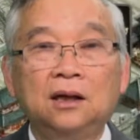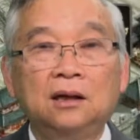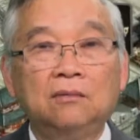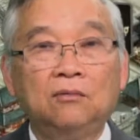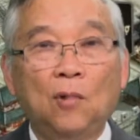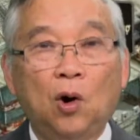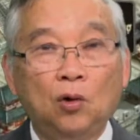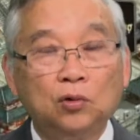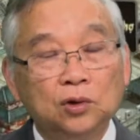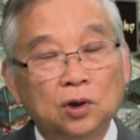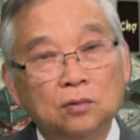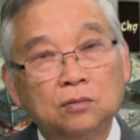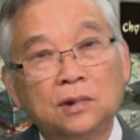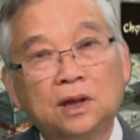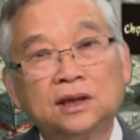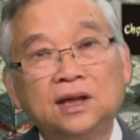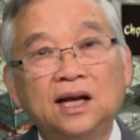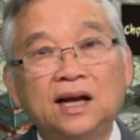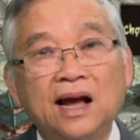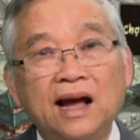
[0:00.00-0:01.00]
bổ túc
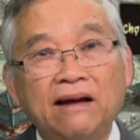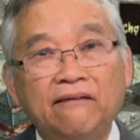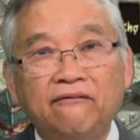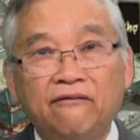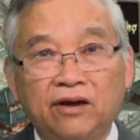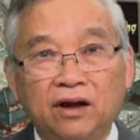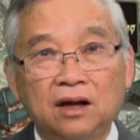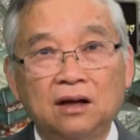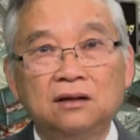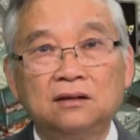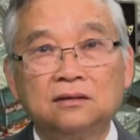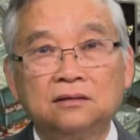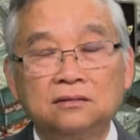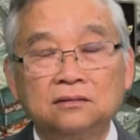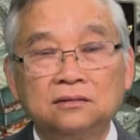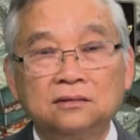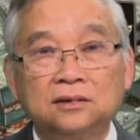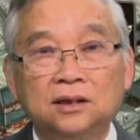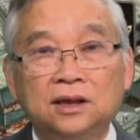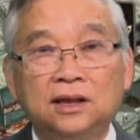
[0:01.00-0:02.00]
là tiếng Hán Việt
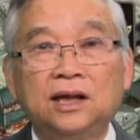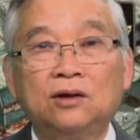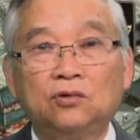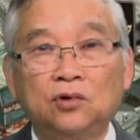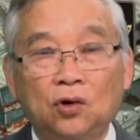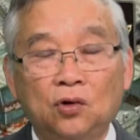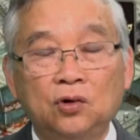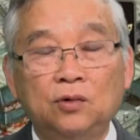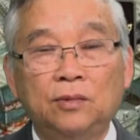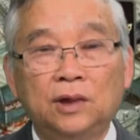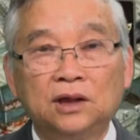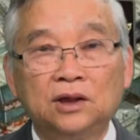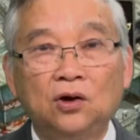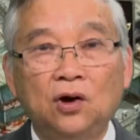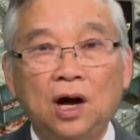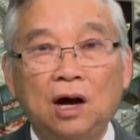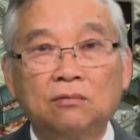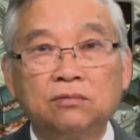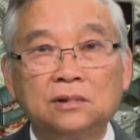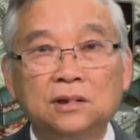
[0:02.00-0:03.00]
Ờ, theo tôi mà
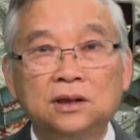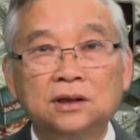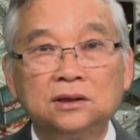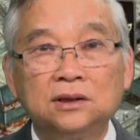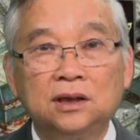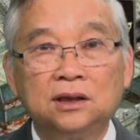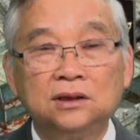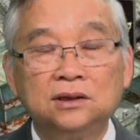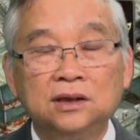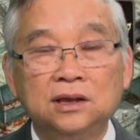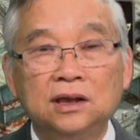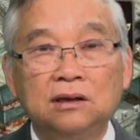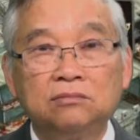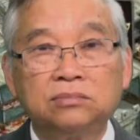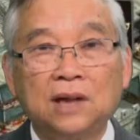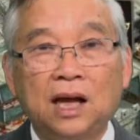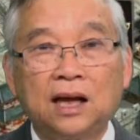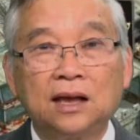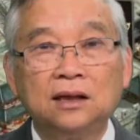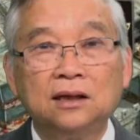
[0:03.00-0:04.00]
tôi học được từ những
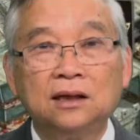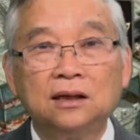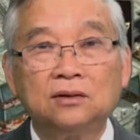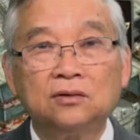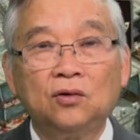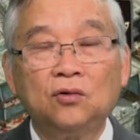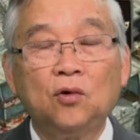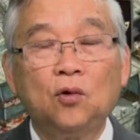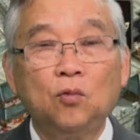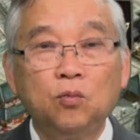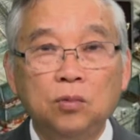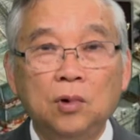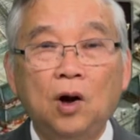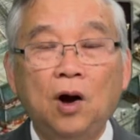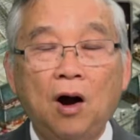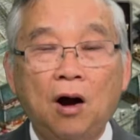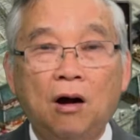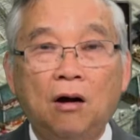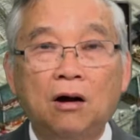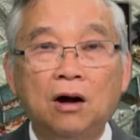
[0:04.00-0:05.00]
ông thầy tôi cũng
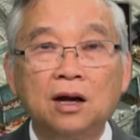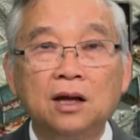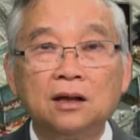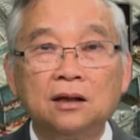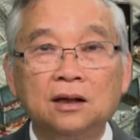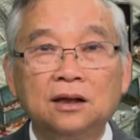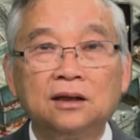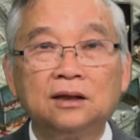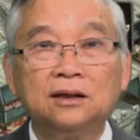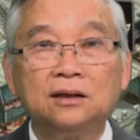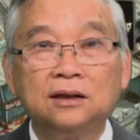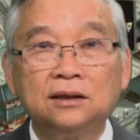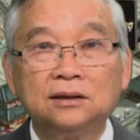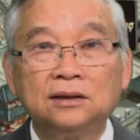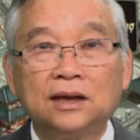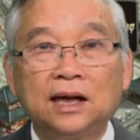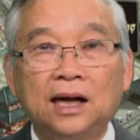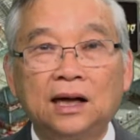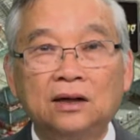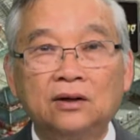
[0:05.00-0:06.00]
có hỏi thì
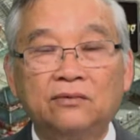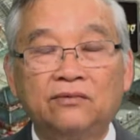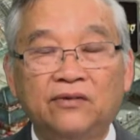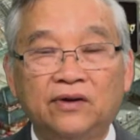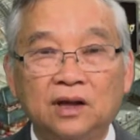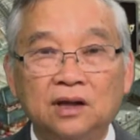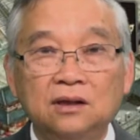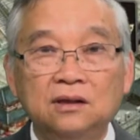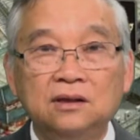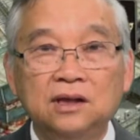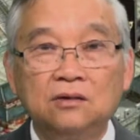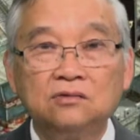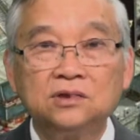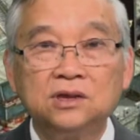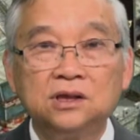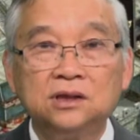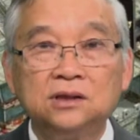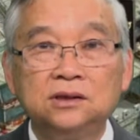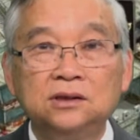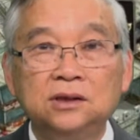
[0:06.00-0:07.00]
các vị giáo
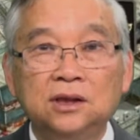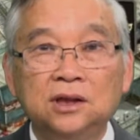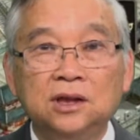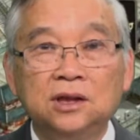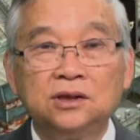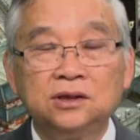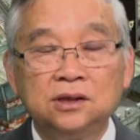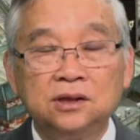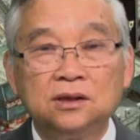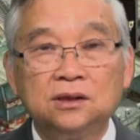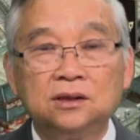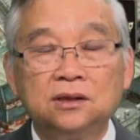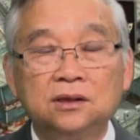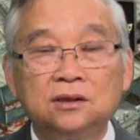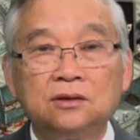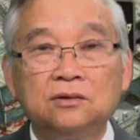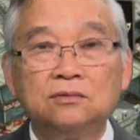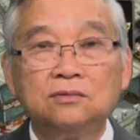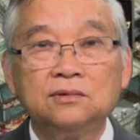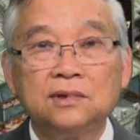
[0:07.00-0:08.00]
sư xưa
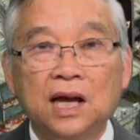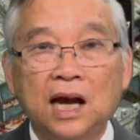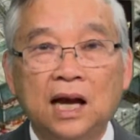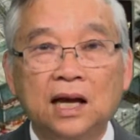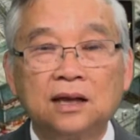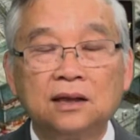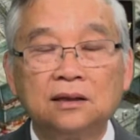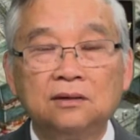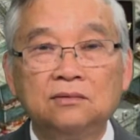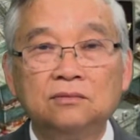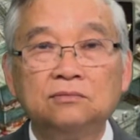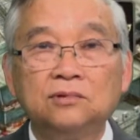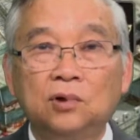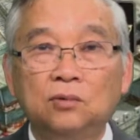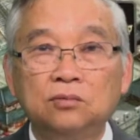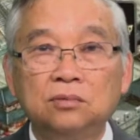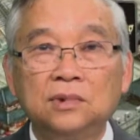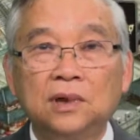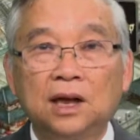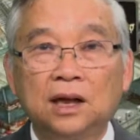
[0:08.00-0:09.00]
đó cũng dạy cũng
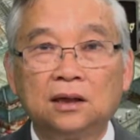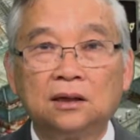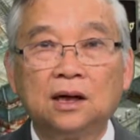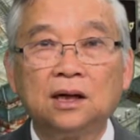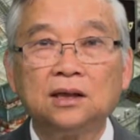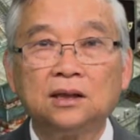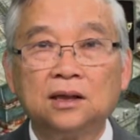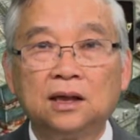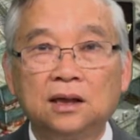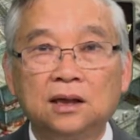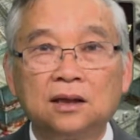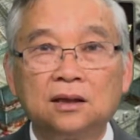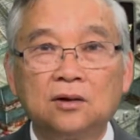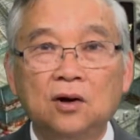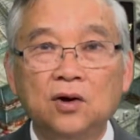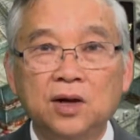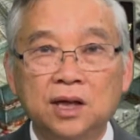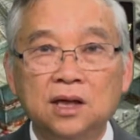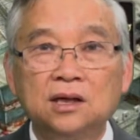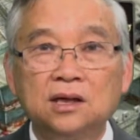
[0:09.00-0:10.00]
cũng là rất là
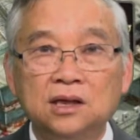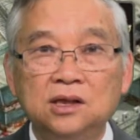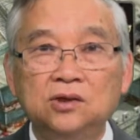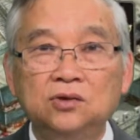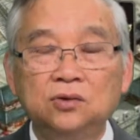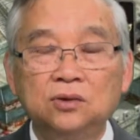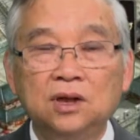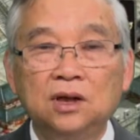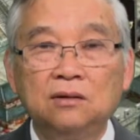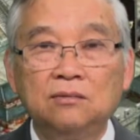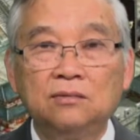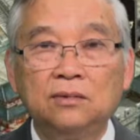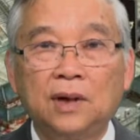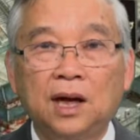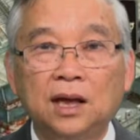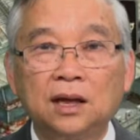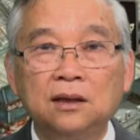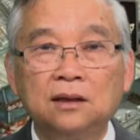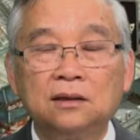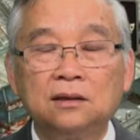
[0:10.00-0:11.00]
có nghiên cứu chứ không
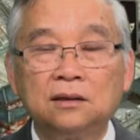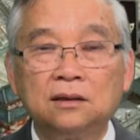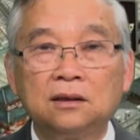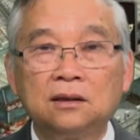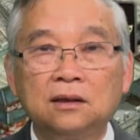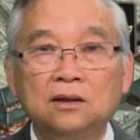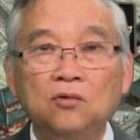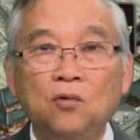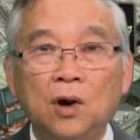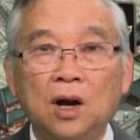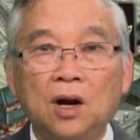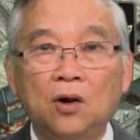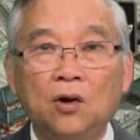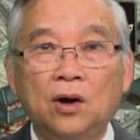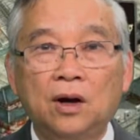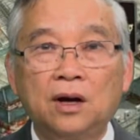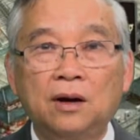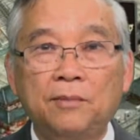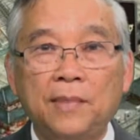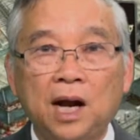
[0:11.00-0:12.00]
phải chỉ qua
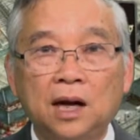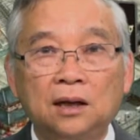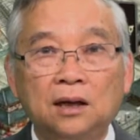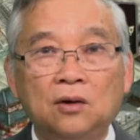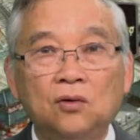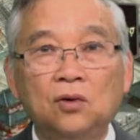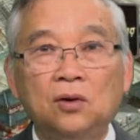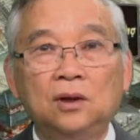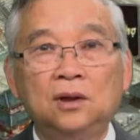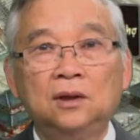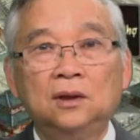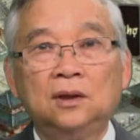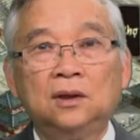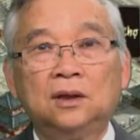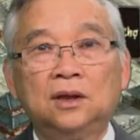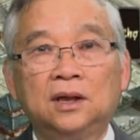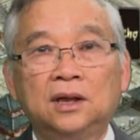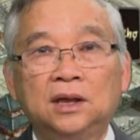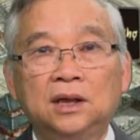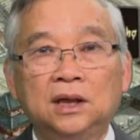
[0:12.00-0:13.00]
lo ra măng đâu
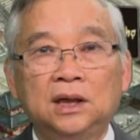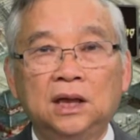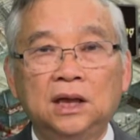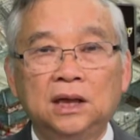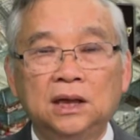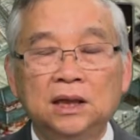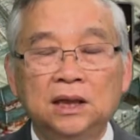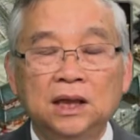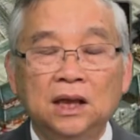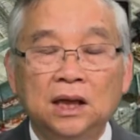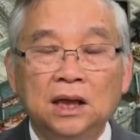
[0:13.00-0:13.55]
thì khi